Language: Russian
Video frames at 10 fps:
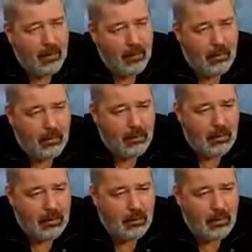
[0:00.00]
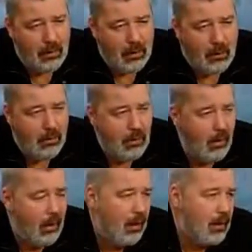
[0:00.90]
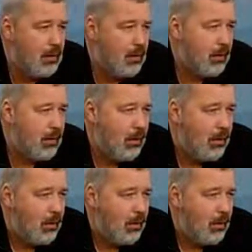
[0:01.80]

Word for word: Э, у нас были охотные реакции,